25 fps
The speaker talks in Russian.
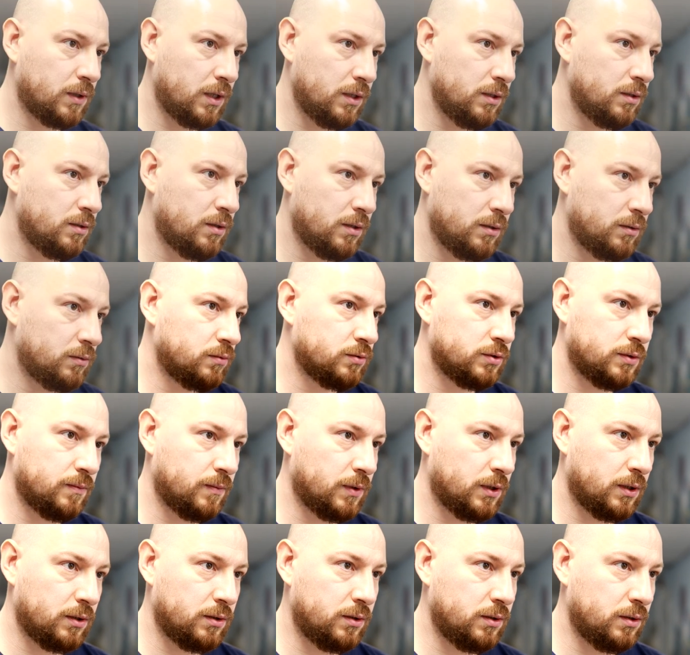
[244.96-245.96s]
родители, они тоже
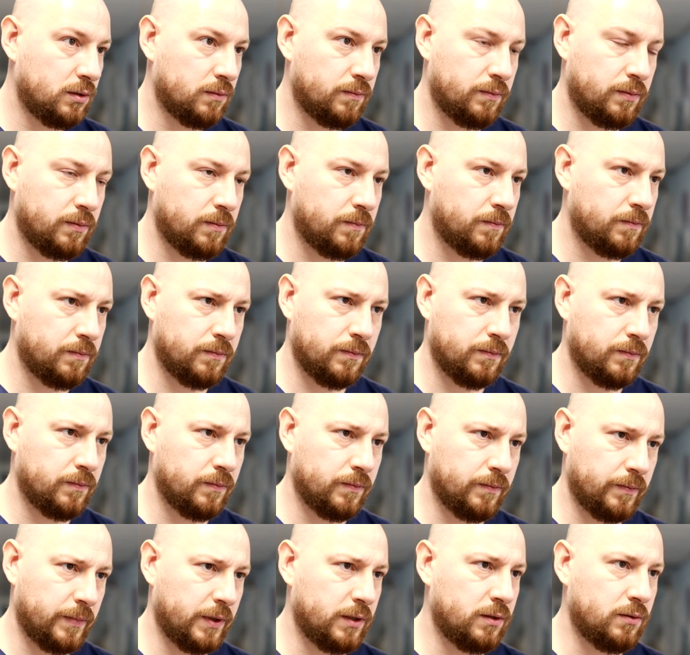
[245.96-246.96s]
молодые,
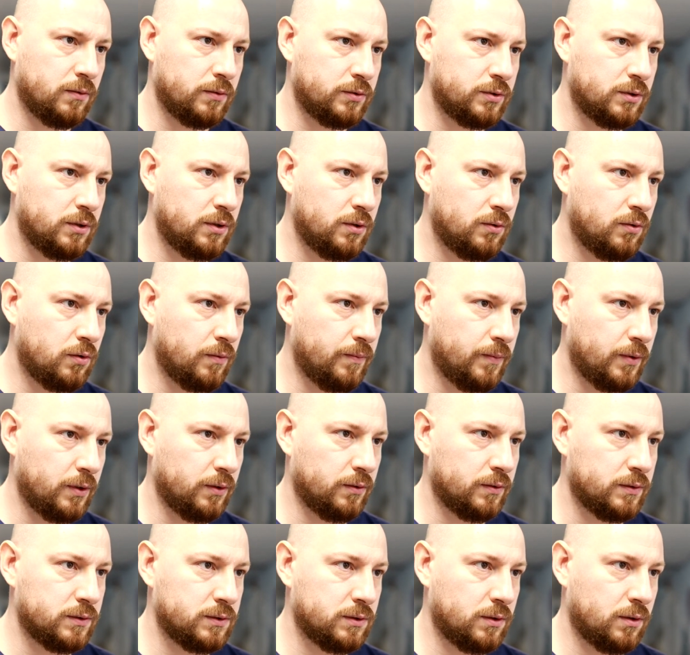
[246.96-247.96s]
они очень легко
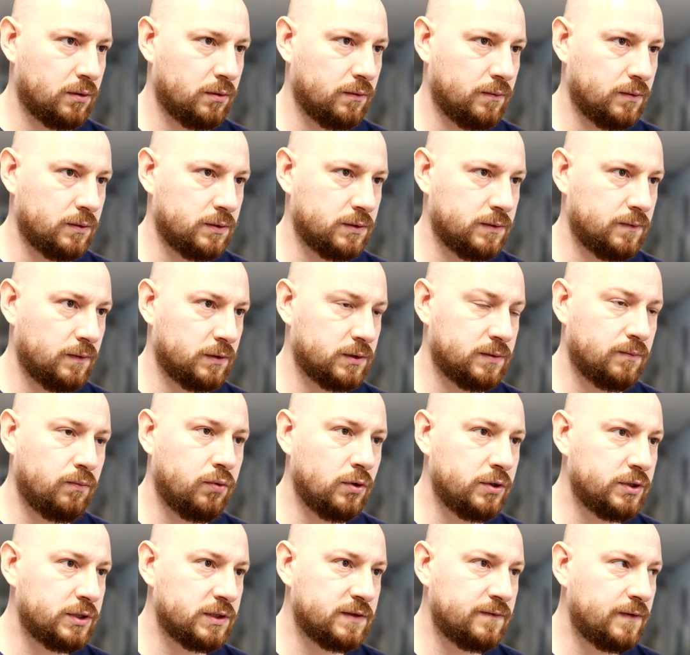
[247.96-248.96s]
переносят коронавирусный вирус.
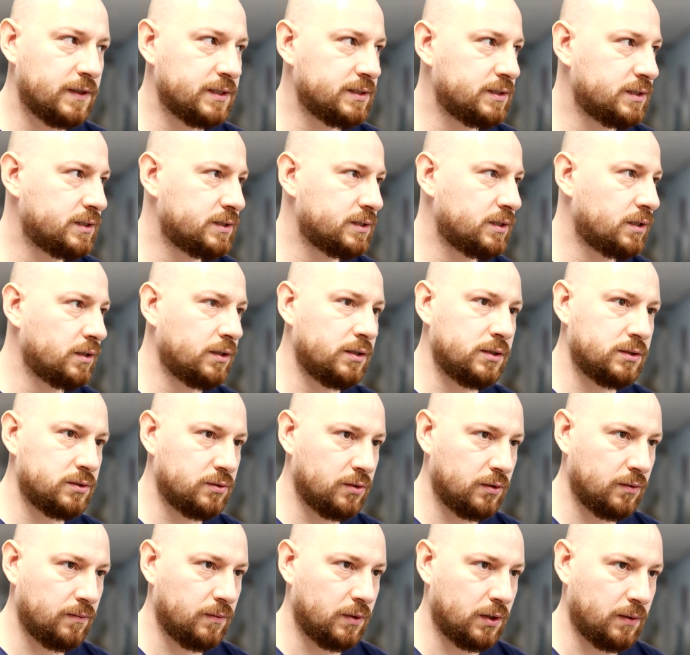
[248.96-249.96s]
Больше связаны с
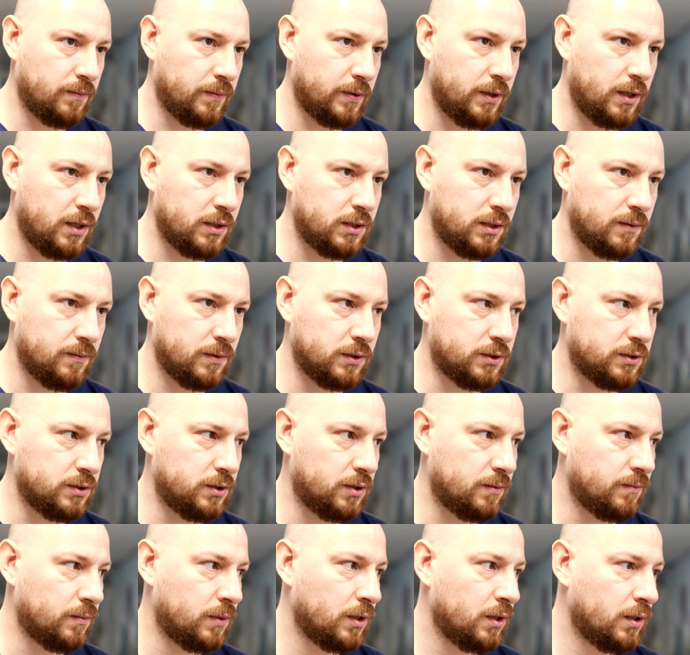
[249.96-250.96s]
организационными мероприятиями,
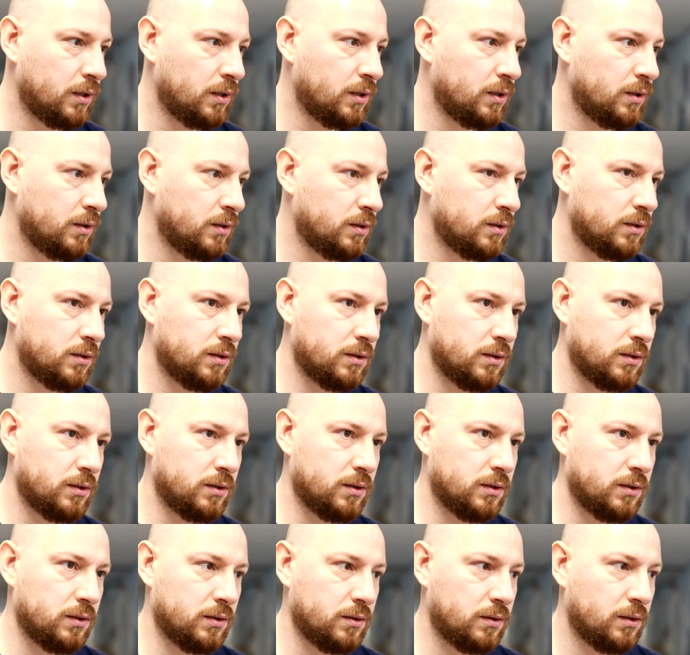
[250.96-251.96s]
чем
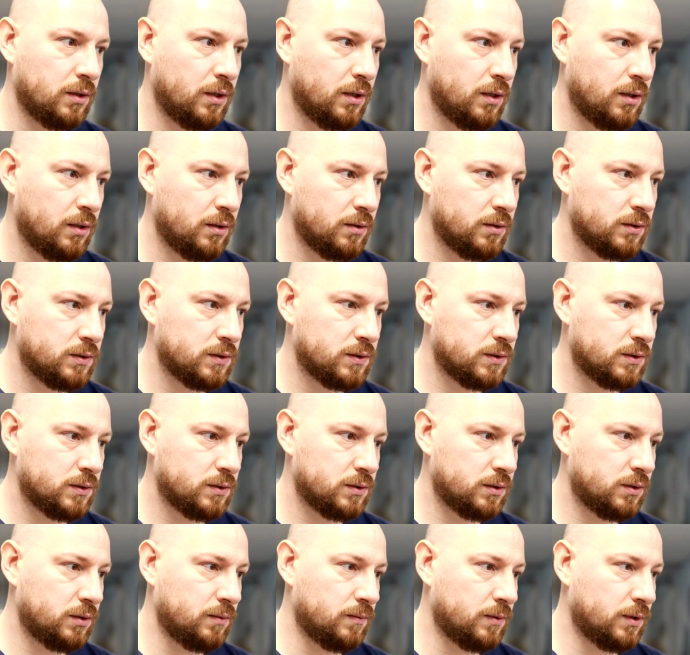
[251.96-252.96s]
э,
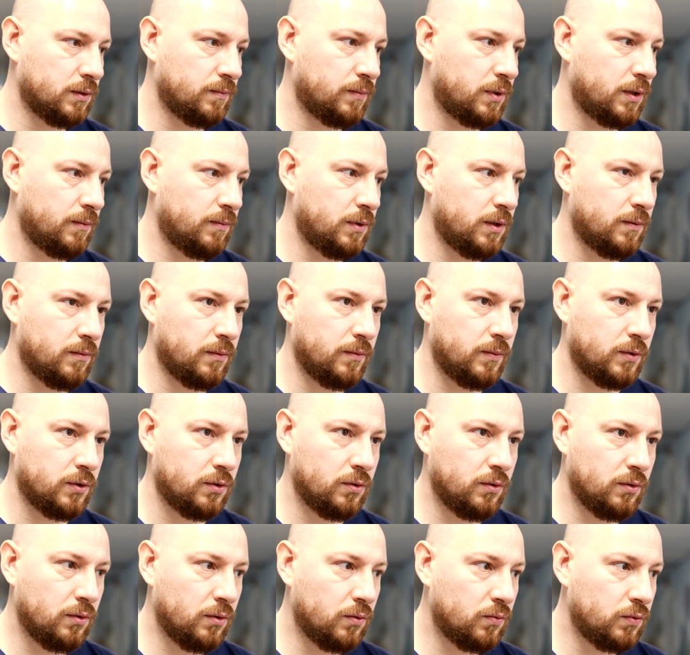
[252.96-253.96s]
с какими-то проблемами.
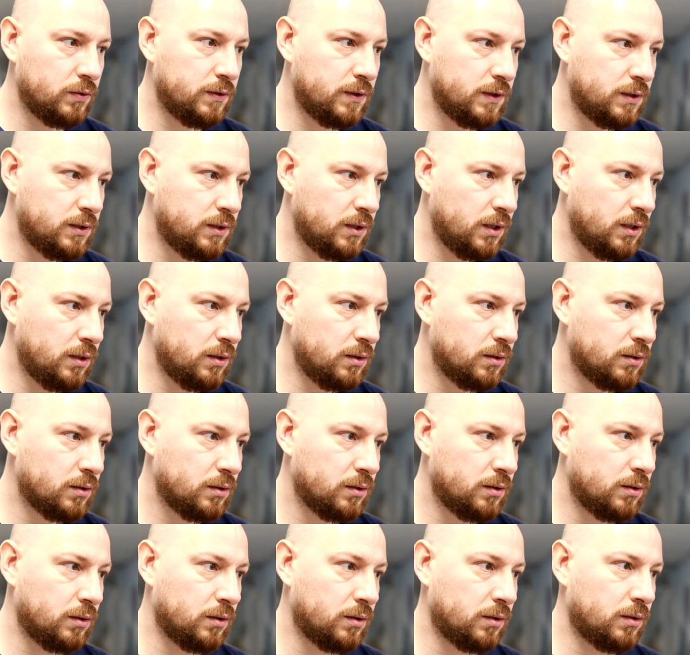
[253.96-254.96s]
Но у детей,
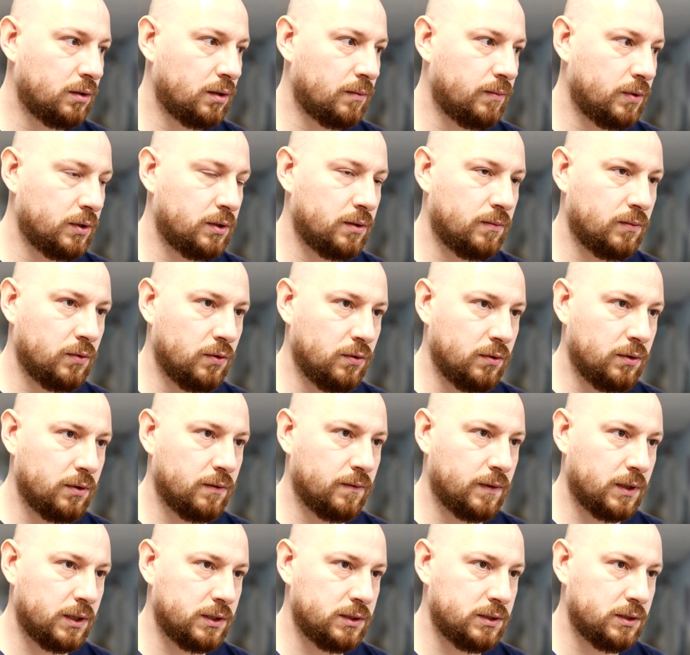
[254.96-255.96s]
и об этом много
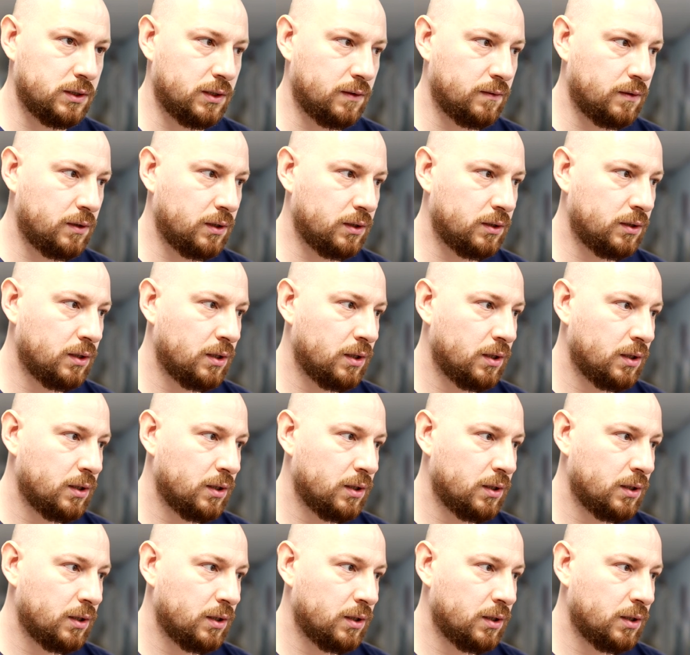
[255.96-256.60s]
в России говорят,